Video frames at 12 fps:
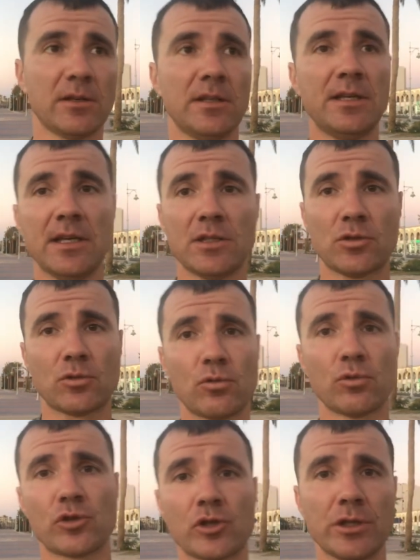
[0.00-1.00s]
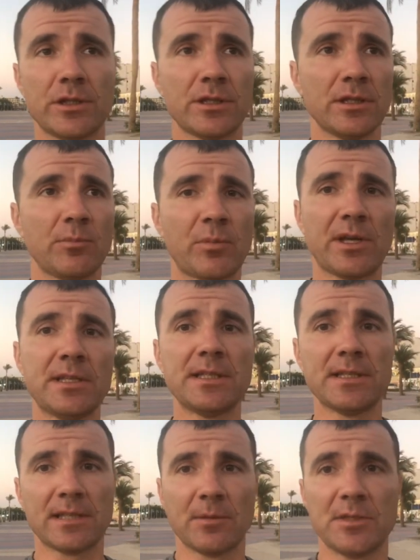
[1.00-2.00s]
есть, кушать и
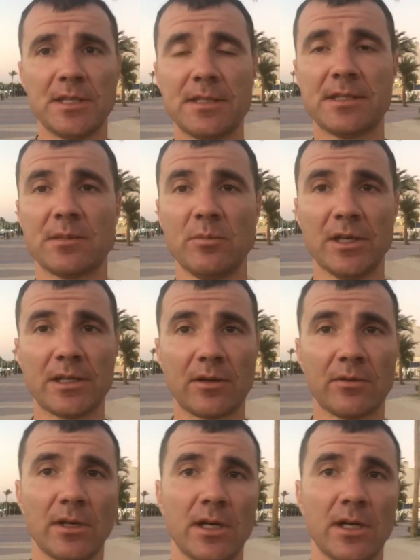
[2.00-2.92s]
пройтись там 10 метров.